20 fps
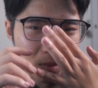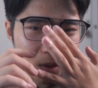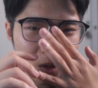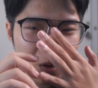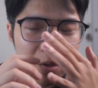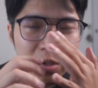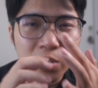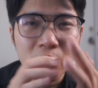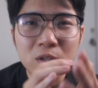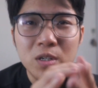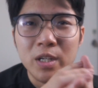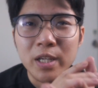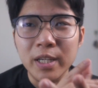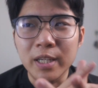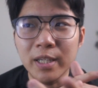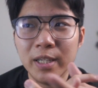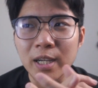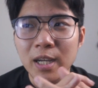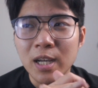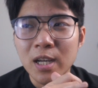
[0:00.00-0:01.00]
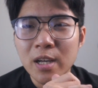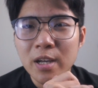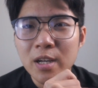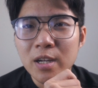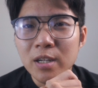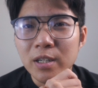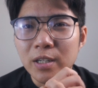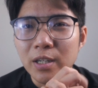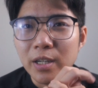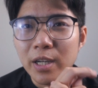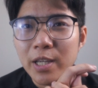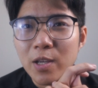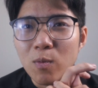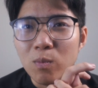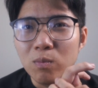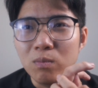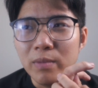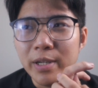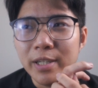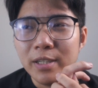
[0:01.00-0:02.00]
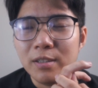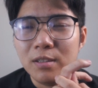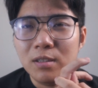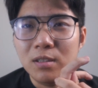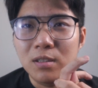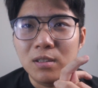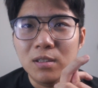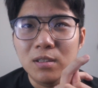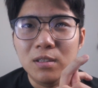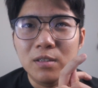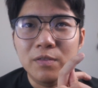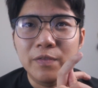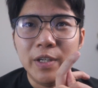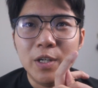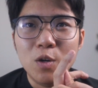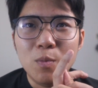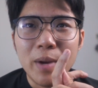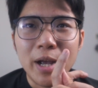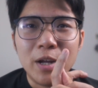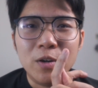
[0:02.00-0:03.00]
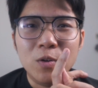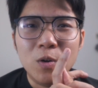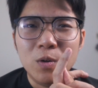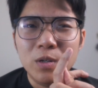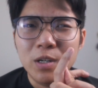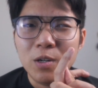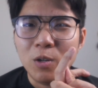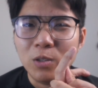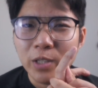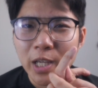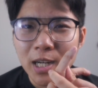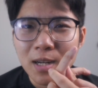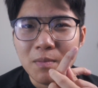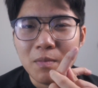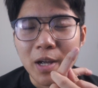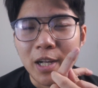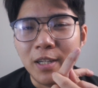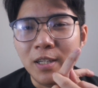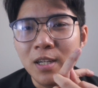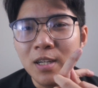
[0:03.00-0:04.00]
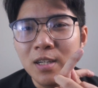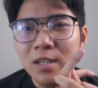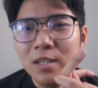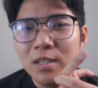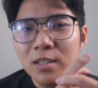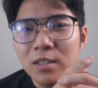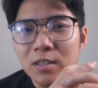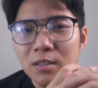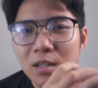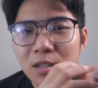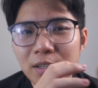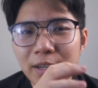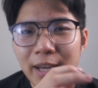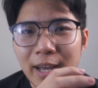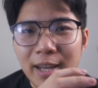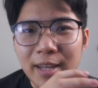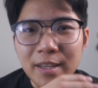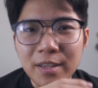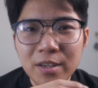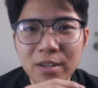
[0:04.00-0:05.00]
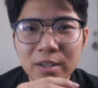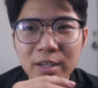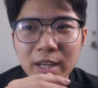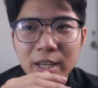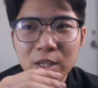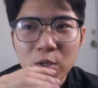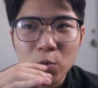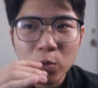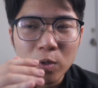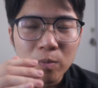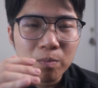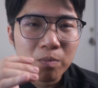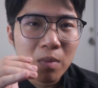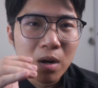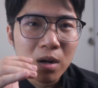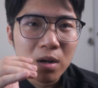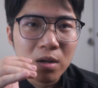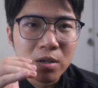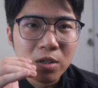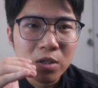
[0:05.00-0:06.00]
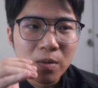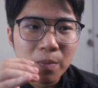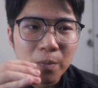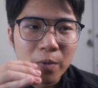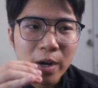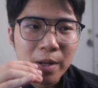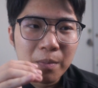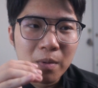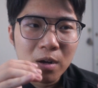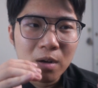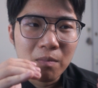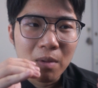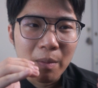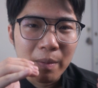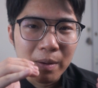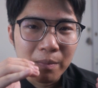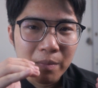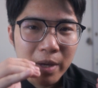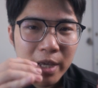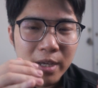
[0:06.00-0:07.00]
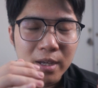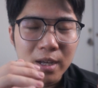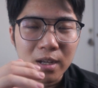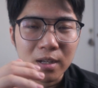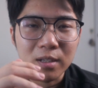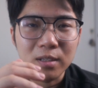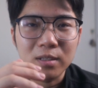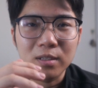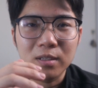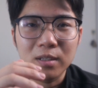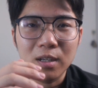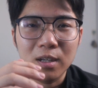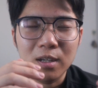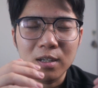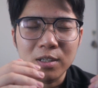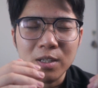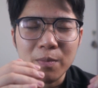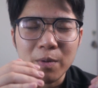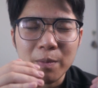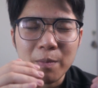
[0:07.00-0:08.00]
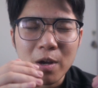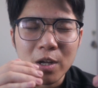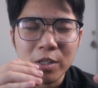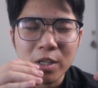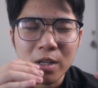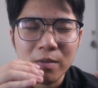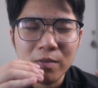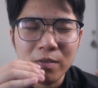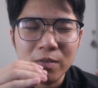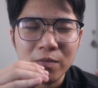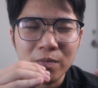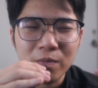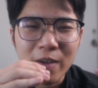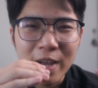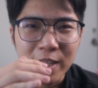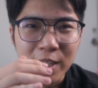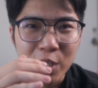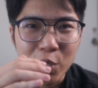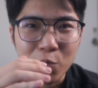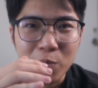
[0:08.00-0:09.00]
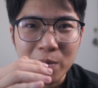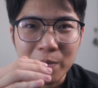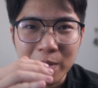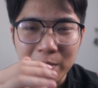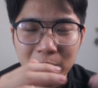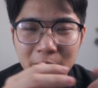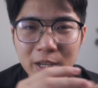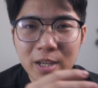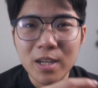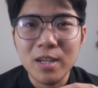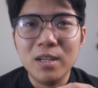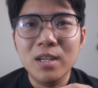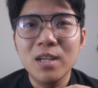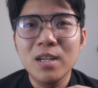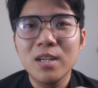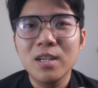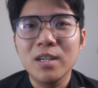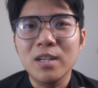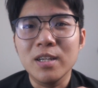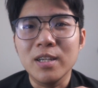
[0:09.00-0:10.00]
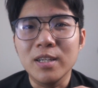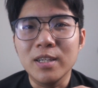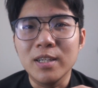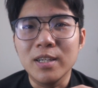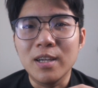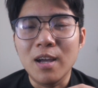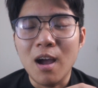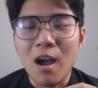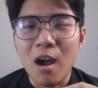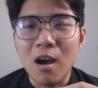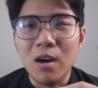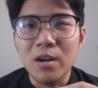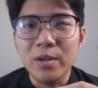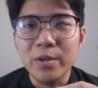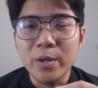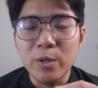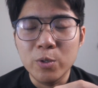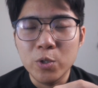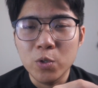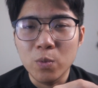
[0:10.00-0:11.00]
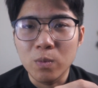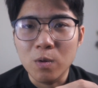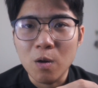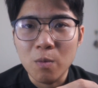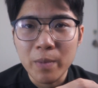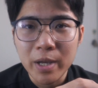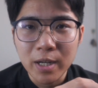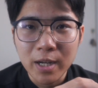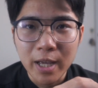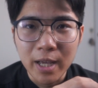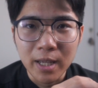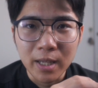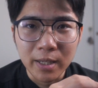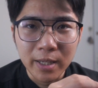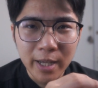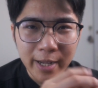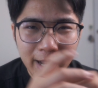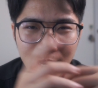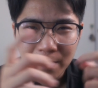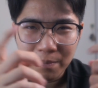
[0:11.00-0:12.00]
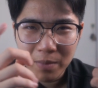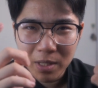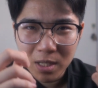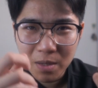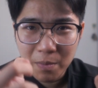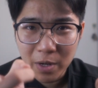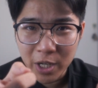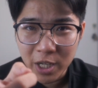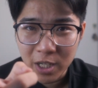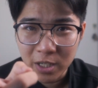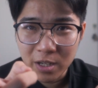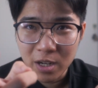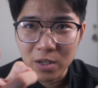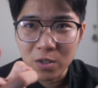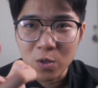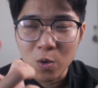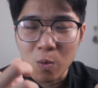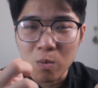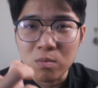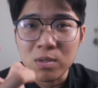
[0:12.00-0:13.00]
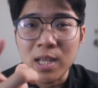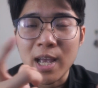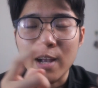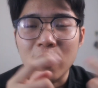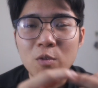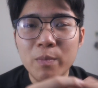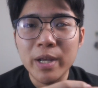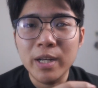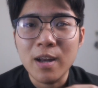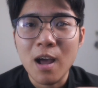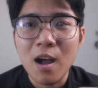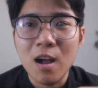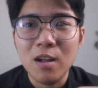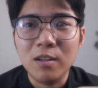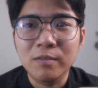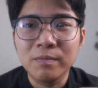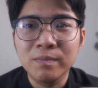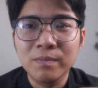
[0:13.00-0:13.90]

hồi xưa thì à, cái dòng mic uh, video micro đó nổi tiếng lắm bạn tất cả những cái youtuber subscriber mà mình biết á uh, subscriber trên vài triệu mà mình biết á thì họ đều sử dụng con mic này kể cả Peter McKinnon cũng xài con mic đó